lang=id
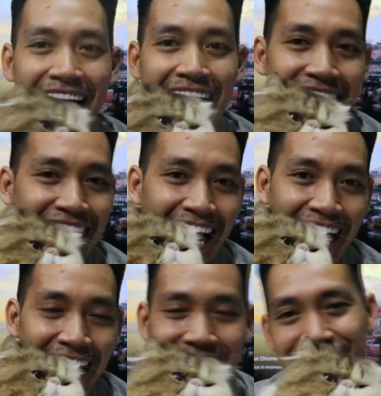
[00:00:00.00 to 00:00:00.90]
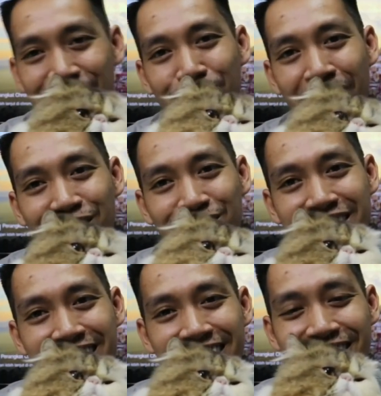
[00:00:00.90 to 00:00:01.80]
Hai guys, nama aku
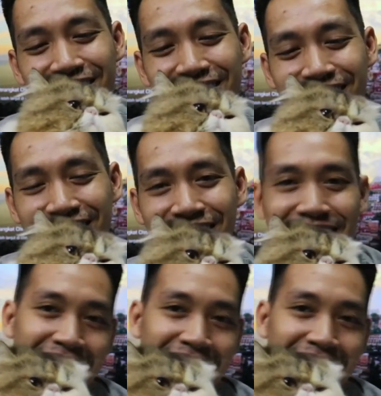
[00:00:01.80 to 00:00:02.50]
Cio.